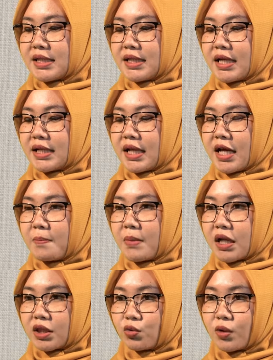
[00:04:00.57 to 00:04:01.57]
ini adalah
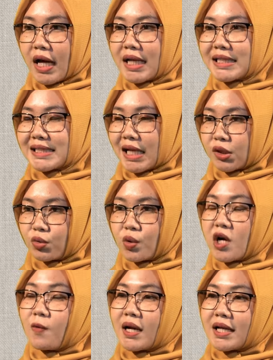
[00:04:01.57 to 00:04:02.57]
menentukan satu
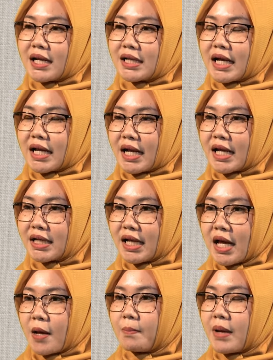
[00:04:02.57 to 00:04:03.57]
kewarganegaraan
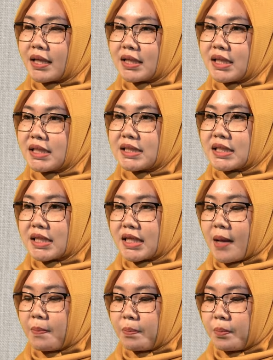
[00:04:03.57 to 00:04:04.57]
bagi
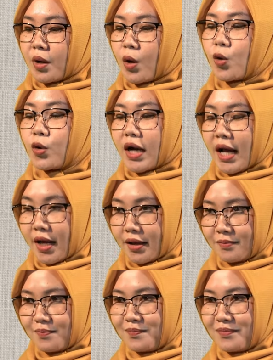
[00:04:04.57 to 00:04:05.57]
setiap orang.
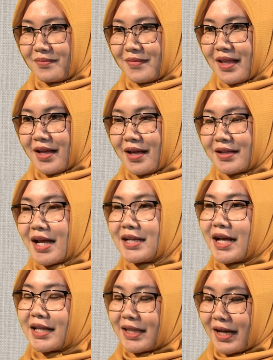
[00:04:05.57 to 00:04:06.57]
Nah,
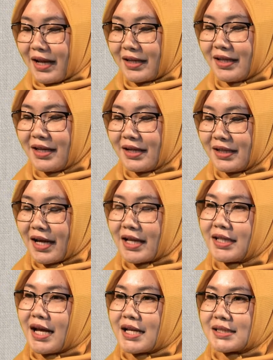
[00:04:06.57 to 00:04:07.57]
dan yang terakhir
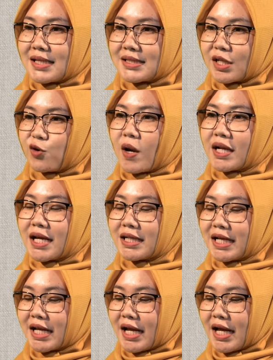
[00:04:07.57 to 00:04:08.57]
yakni asas
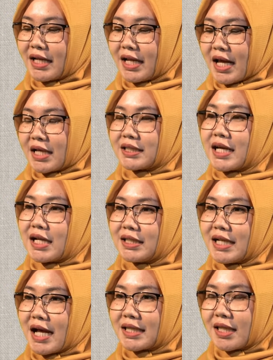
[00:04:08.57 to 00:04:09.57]
kewarganegaraan
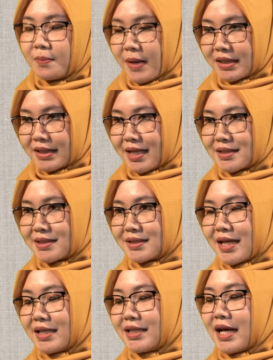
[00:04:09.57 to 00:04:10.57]
ganda terbatas,
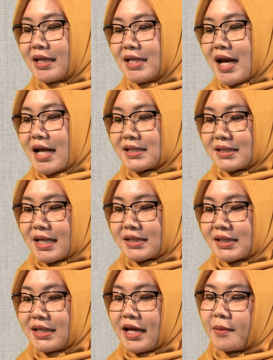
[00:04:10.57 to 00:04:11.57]
yakni
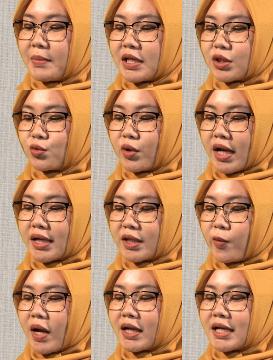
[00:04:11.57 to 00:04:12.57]
asas yang
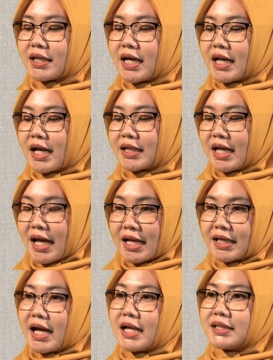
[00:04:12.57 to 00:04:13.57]
menentukan kewarganegaraan
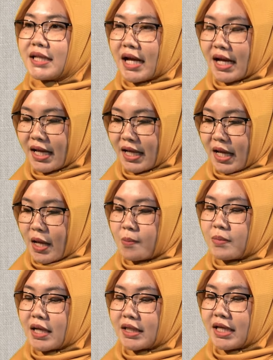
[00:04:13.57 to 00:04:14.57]
ganda
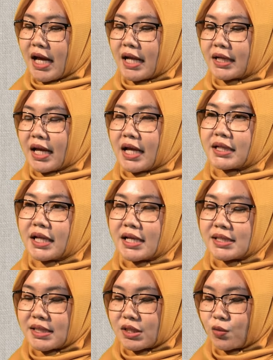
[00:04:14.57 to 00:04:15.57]
bagi
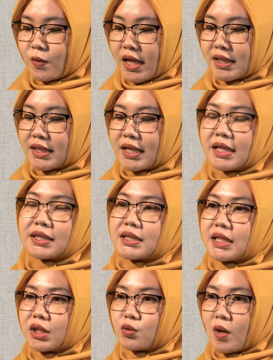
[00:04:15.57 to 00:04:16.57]
anak-anak sesuai dengan
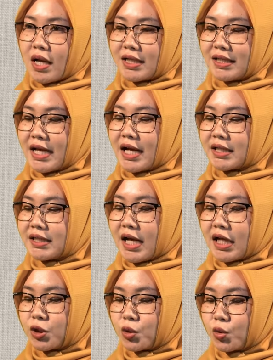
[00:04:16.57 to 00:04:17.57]
ketentuan yang
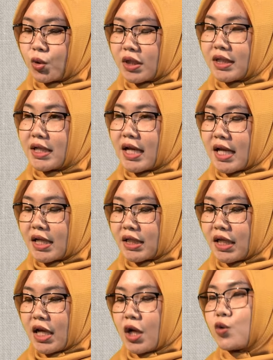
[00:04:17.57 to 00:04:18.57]
diatur
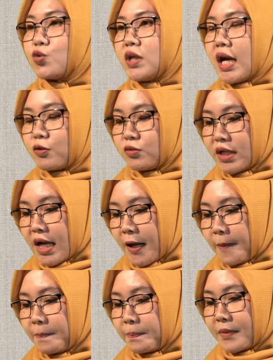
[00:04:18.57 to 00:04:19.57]
dengan undang-undang.